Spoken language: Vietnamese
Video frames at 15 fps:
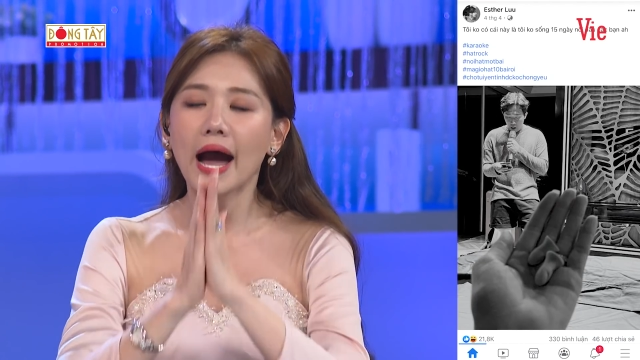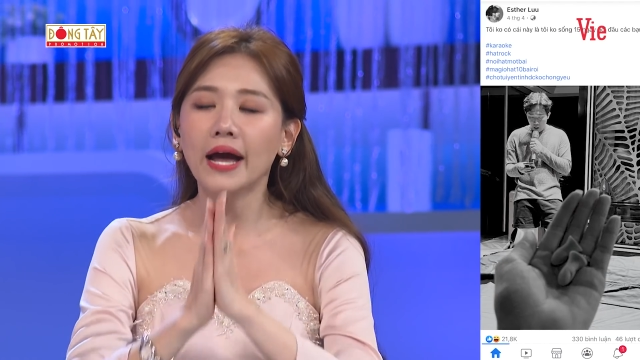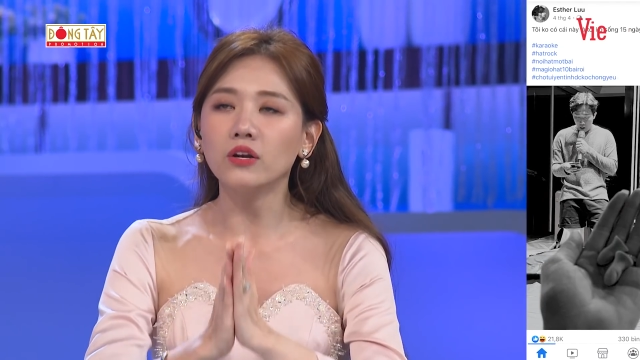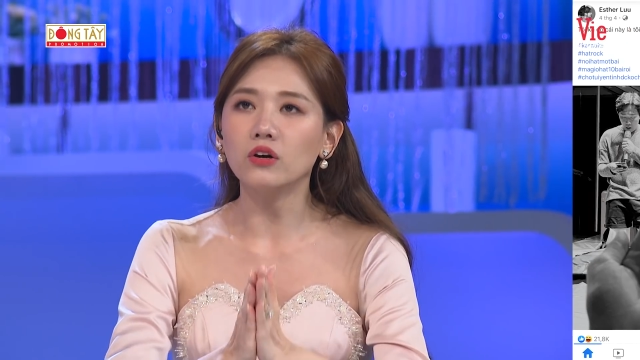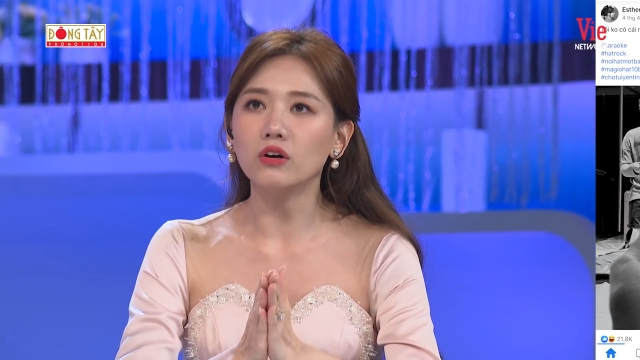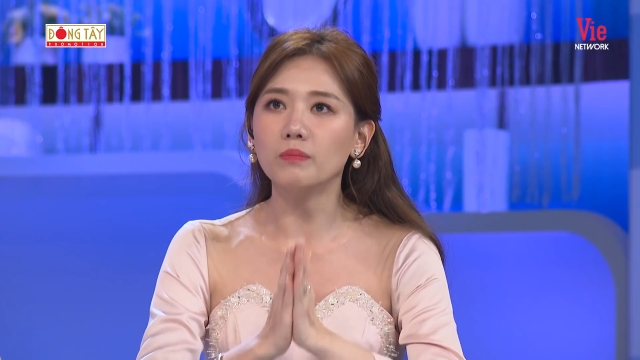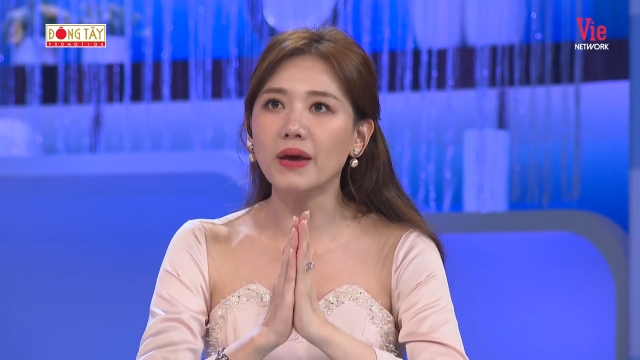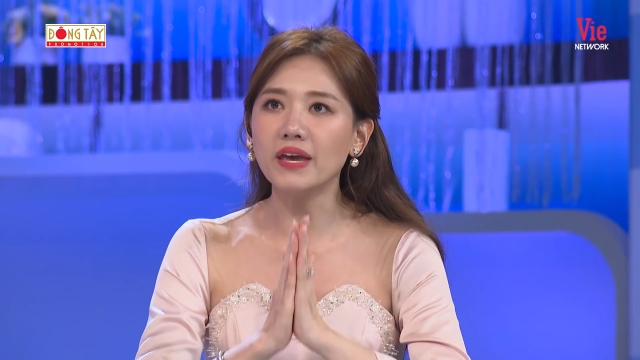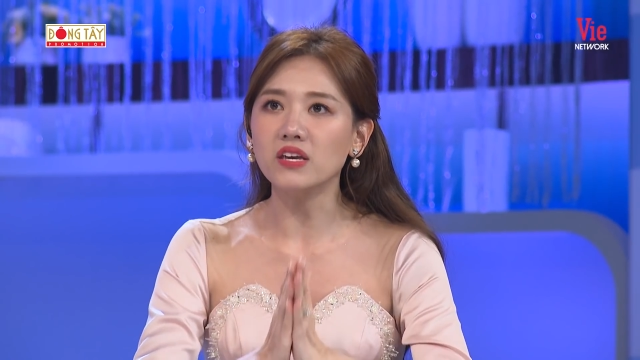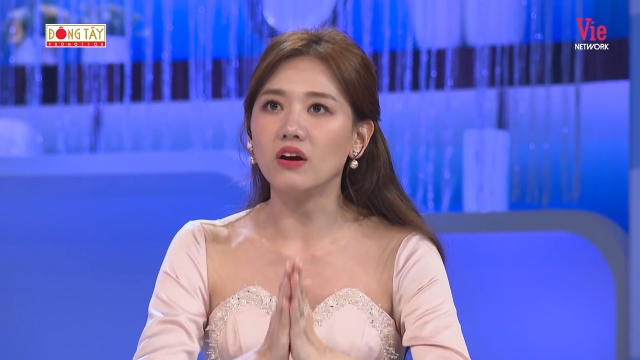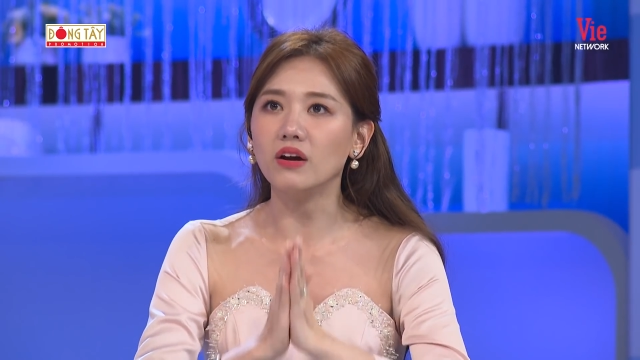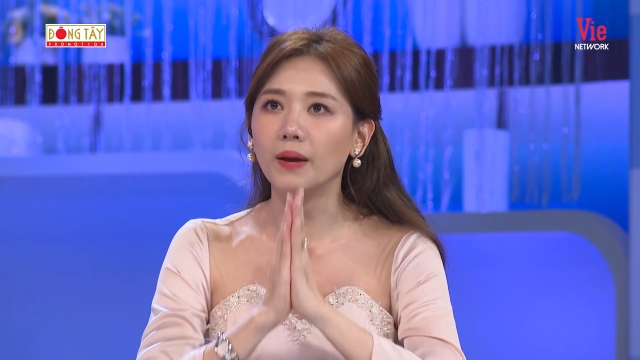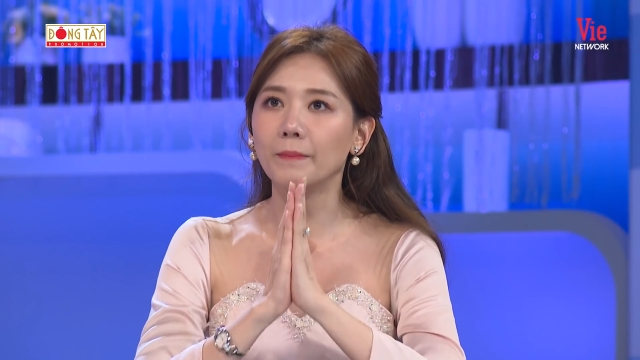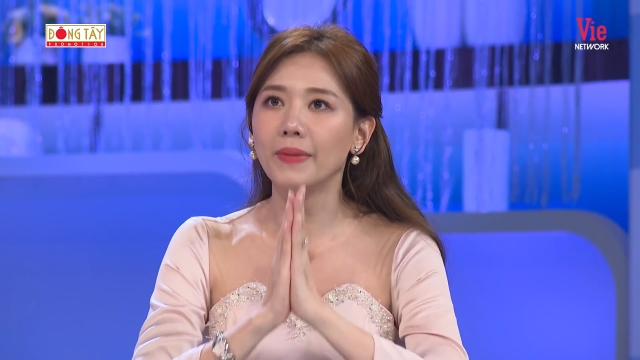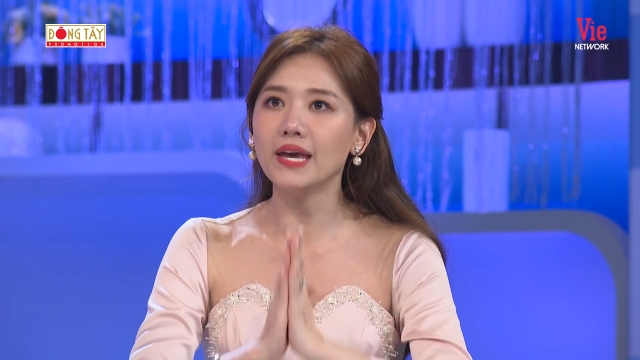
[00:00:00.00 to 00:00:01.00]
anh ơi bây
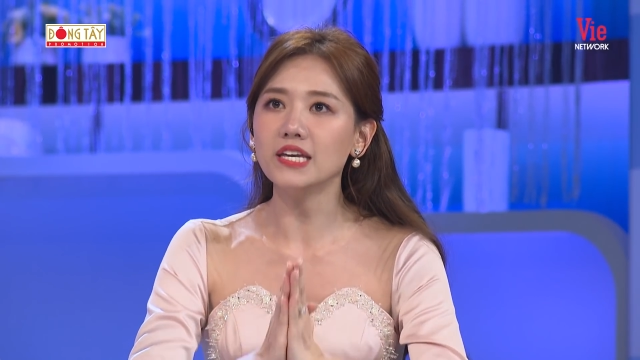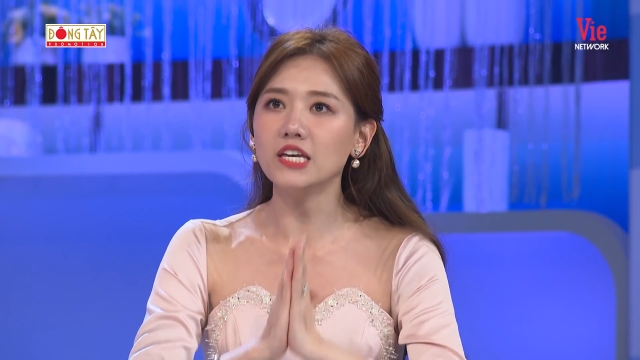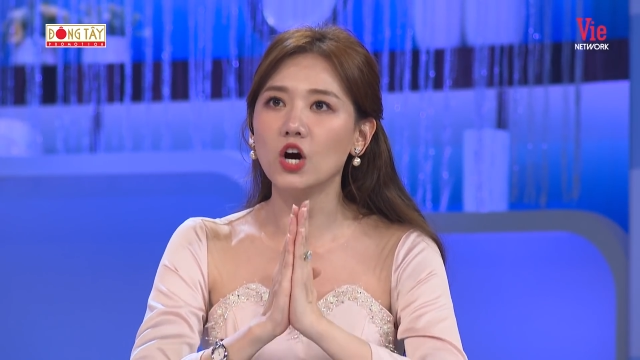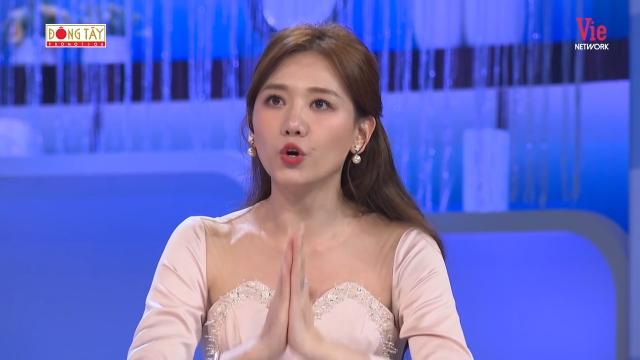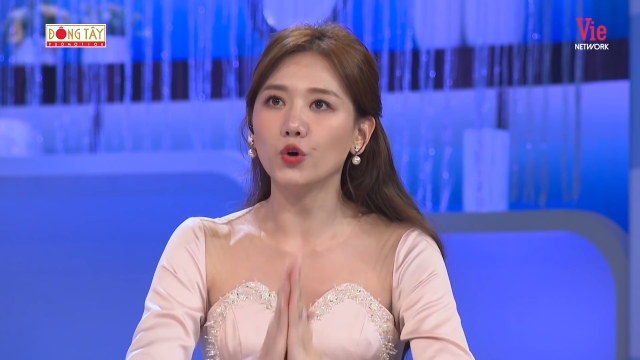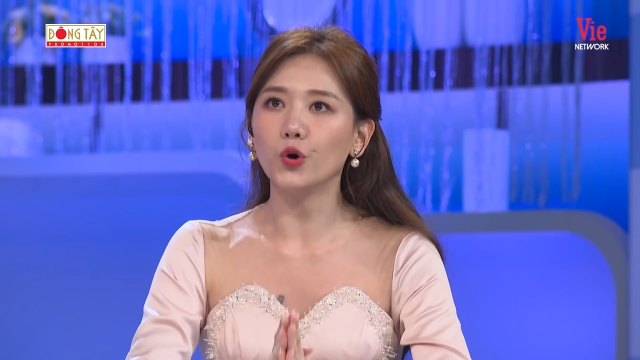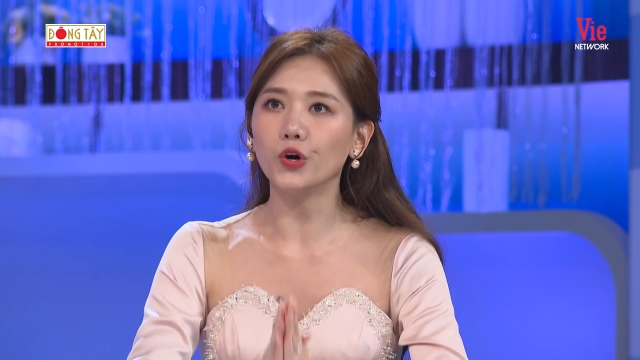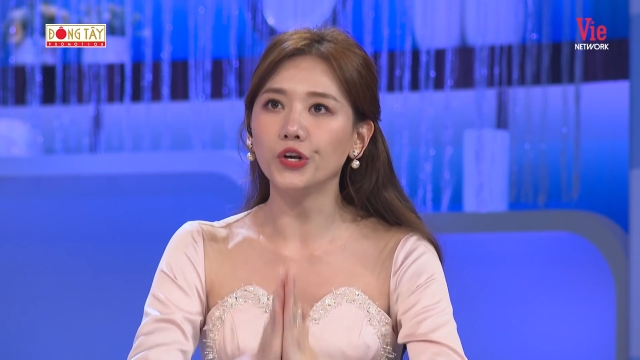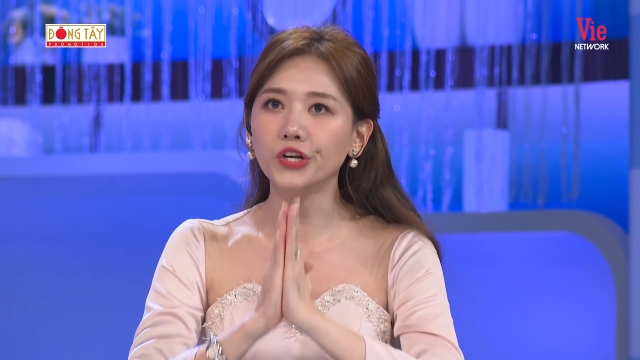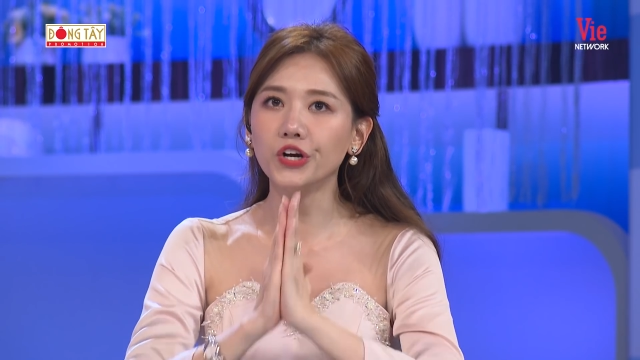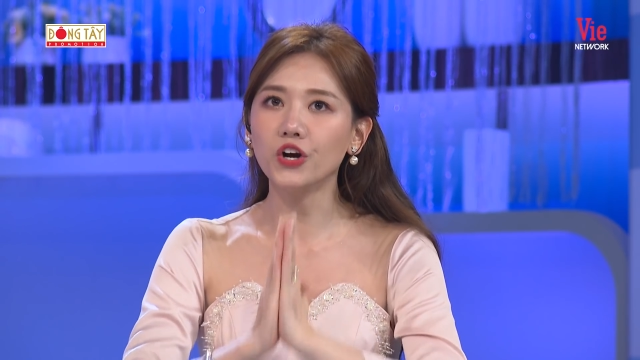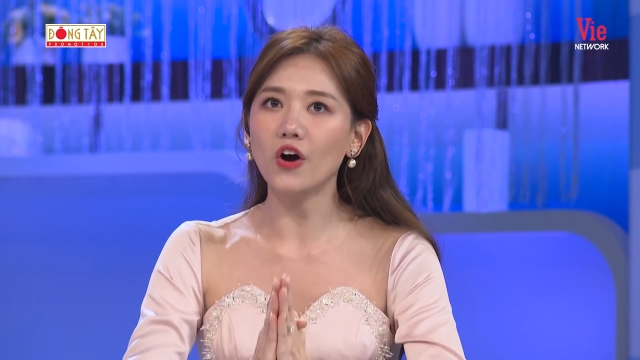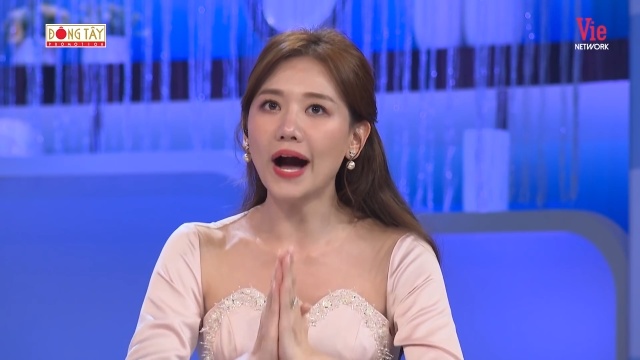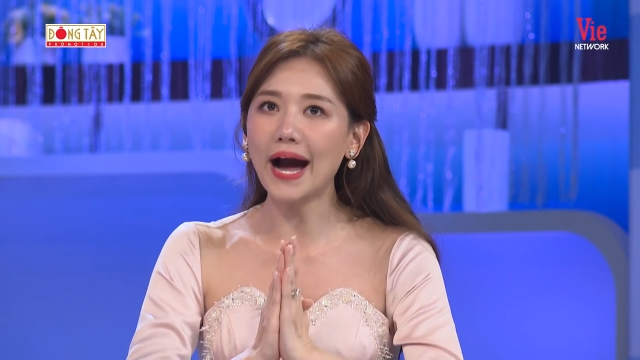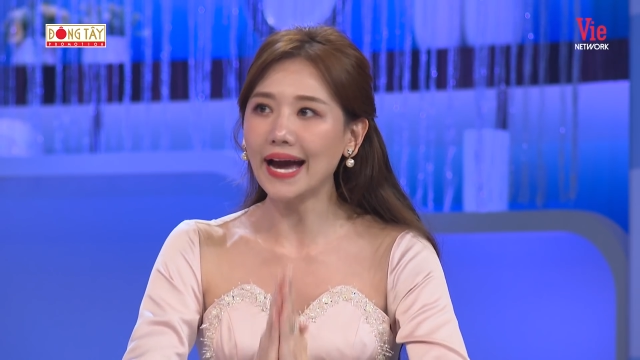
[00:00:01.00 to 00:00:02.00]
giờ là mấy giờ rồi
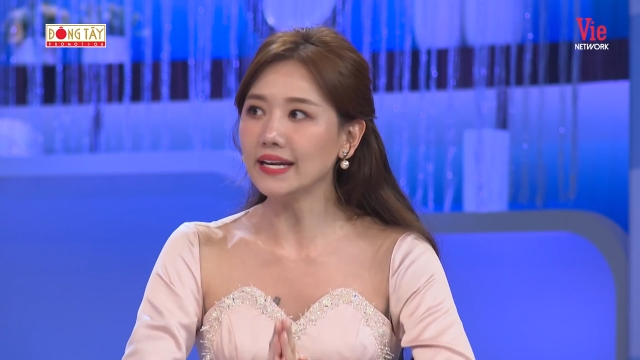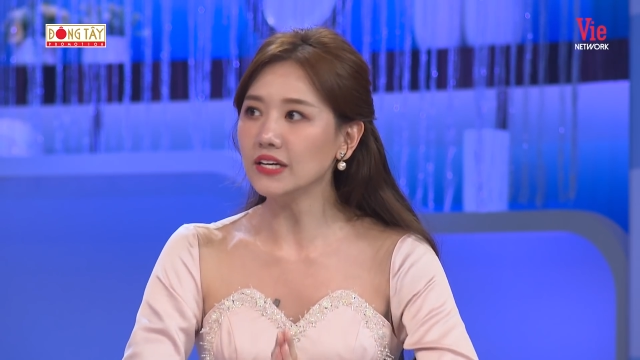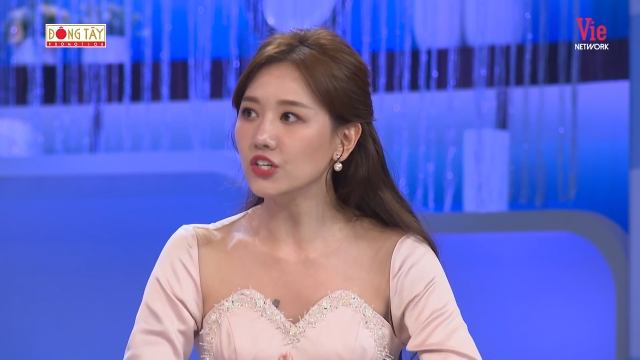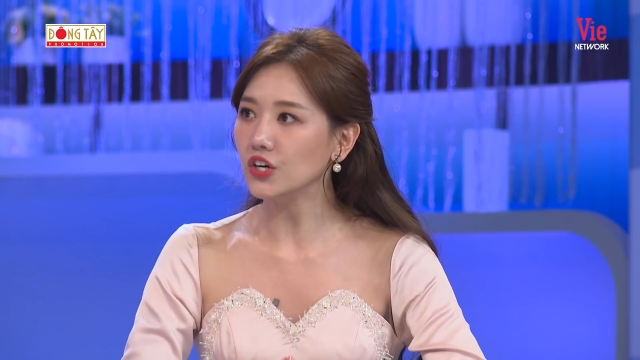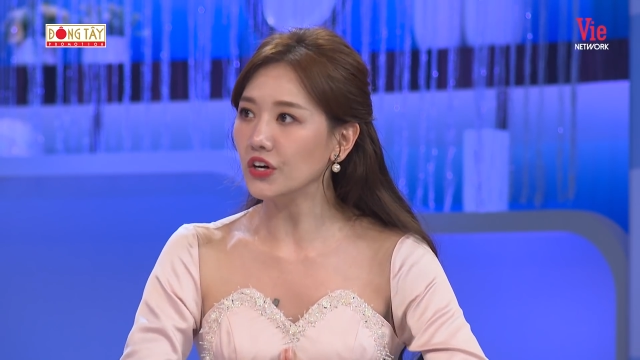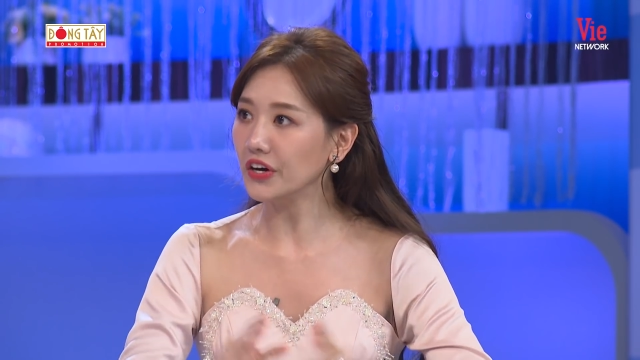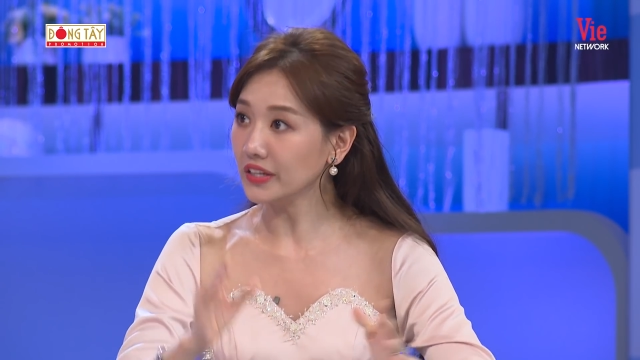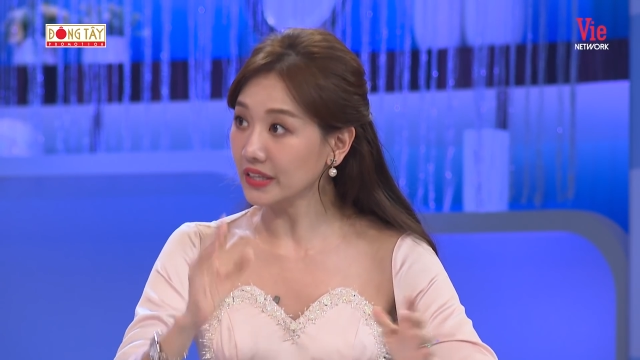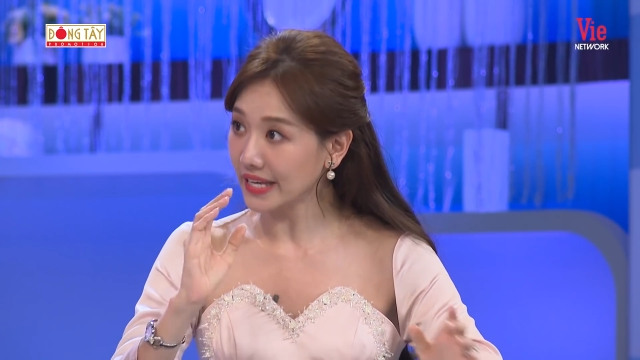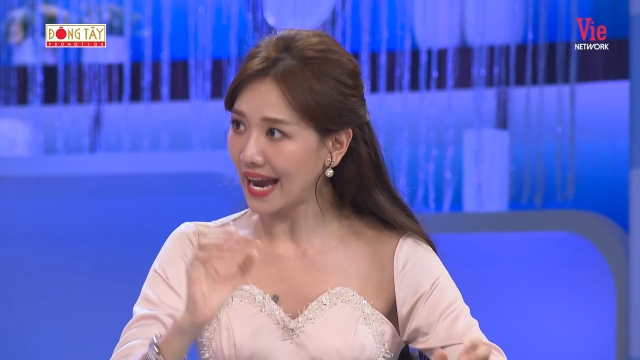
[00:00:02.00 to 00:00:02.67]
đừng có hát nữa.